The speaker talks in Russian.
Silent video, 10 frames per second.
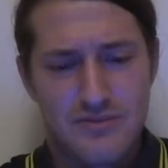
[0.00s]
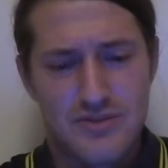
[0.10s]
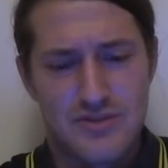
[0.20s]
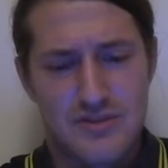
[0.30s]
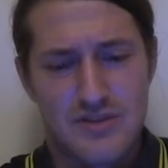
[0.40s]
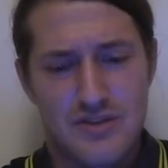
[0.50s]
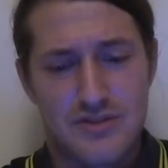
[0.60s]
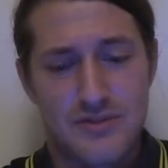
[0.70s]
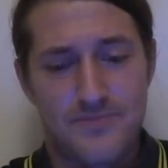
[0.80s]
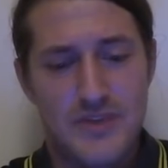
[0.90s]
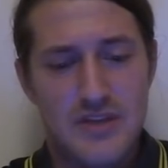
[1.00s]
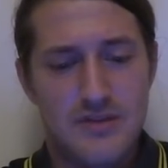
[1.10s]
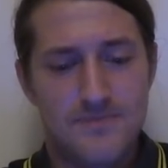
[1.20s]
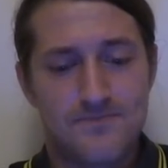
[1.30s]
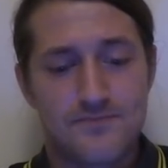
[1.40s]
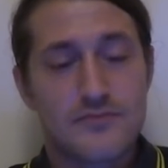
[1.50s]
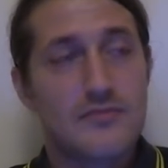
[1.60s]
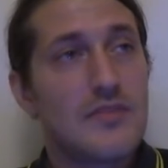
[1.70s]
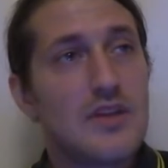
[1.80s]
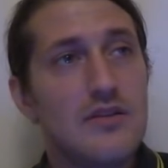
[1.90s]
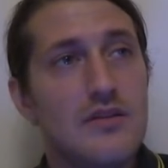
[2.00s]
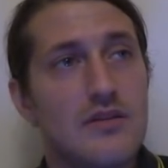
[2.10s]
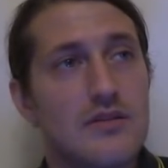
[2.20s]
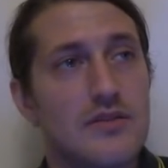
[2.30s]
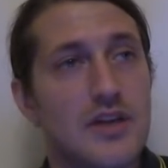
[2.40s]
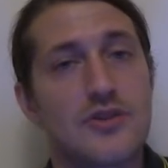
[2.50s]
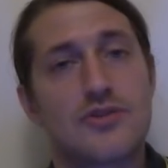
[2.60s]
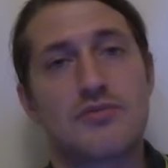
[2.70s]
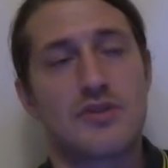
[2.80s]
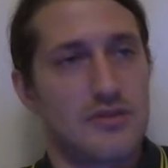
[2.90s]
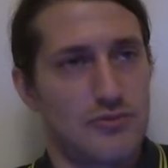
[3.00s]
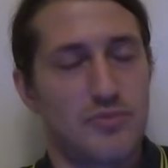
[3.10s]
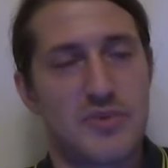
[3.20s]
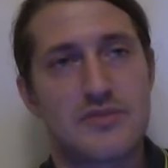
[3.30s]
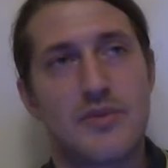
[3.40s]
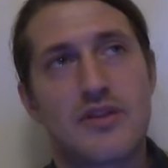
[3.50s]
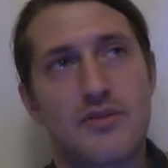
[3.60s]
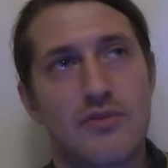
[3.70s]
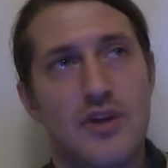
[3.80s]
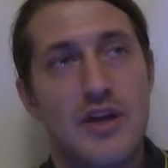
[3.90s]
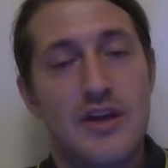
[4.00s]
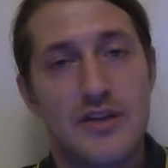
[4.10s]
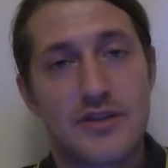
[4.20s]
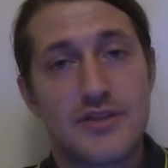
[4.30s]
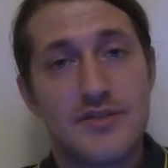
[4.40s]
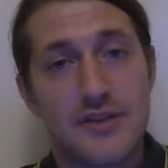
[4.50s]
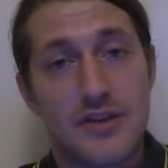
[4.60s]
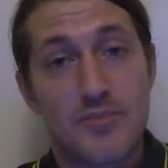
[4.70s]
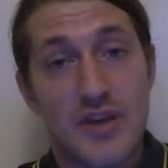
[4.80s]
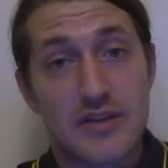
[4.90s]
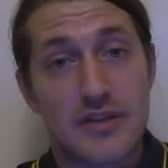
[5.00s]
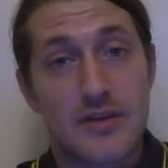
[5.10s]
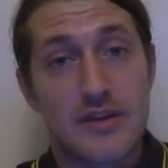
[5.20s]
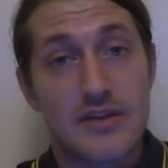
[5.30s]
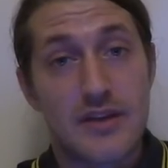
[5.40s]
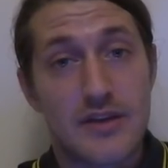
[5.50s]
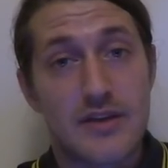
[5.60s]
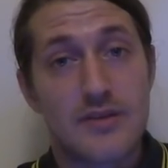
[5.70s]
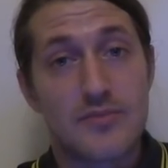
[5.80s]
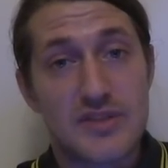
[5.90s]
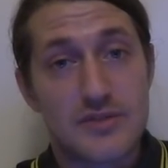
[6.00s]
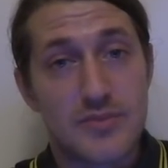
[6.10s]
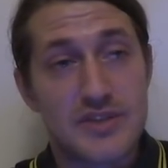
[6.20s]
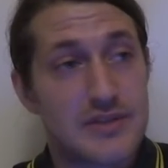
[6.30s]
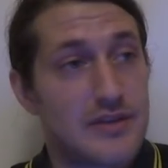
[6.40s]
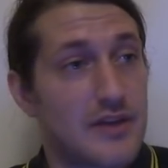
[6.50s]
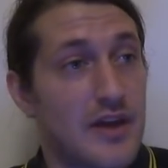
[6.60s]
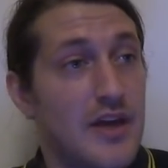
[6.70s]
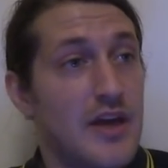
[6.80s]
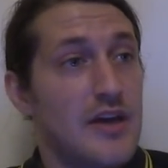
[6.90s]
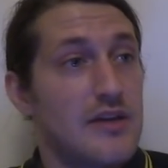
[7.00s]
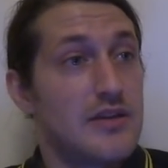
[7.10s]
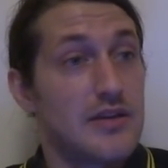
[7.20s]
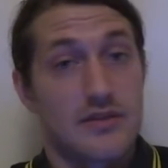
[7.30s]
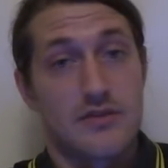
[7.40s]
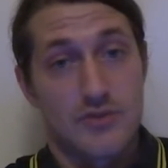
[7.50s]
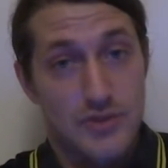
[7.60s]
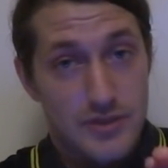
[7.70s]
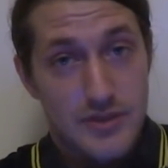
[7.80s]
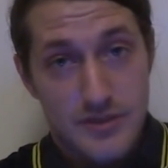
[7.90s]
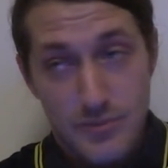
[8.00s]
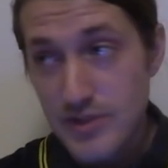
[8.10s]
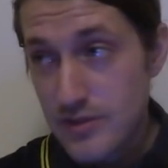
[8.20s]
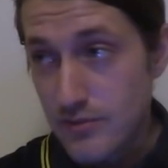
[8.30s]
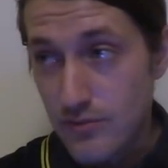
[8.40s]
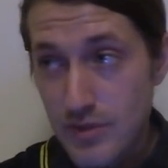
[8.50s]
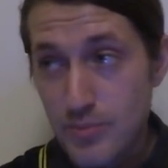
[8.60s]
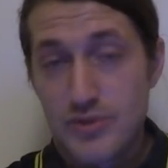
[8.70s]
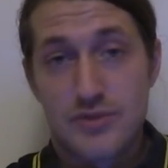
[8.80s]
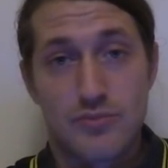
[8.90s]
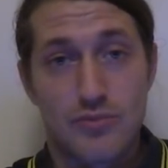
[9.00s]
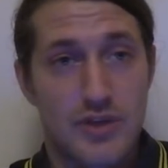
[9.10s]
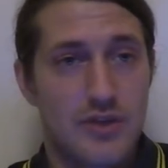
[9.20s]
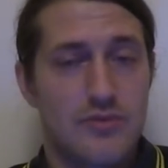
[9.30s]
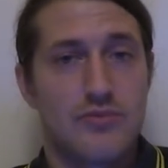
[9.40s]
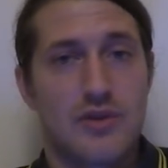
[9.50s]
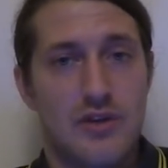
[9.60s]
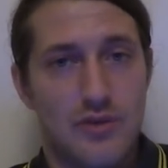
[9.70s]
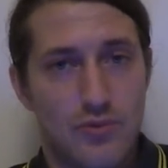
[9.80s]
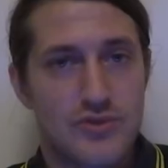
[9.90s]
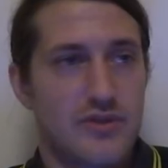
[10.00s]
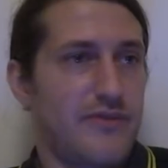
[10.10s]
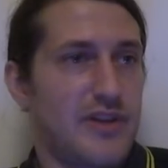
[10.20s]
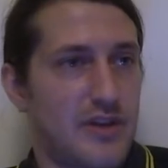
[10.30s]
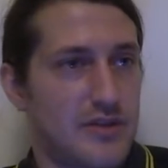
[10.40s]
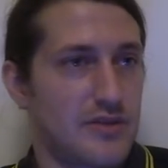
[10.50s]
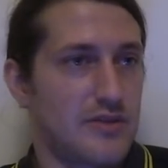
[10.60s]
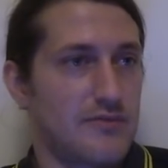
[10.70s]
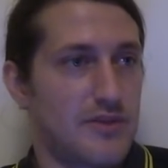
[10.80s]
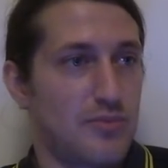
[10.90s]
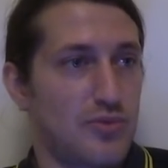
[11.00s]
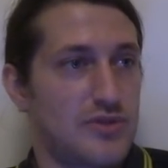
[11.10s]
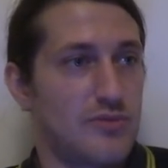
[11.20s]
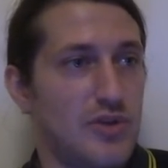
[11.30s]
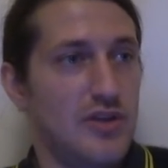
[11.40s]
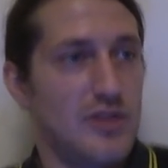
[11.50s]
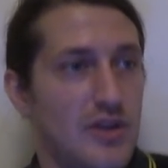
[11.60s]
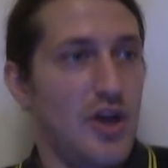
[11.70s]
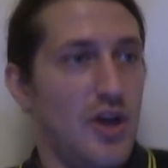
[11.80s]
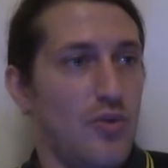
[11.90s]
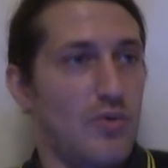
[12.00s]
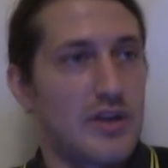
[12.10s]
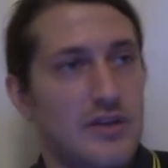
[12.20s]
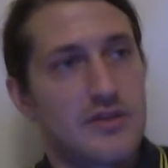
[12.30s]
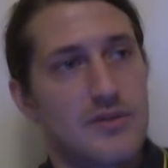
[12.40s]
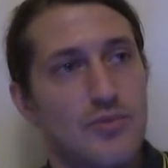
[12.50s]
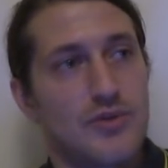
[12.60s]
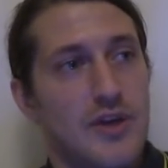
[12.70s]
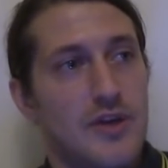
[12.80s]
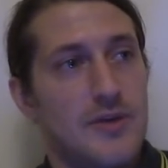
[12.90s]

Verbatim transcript: очень страшно. И а, дальше вот я тут подсматриваю. Жизнь, ребята, она бессмысленна. Нет, жизнь осмысленна, допустим, у каких-нибудь религиозных фанатиков, допустим, или у каких-нибудь,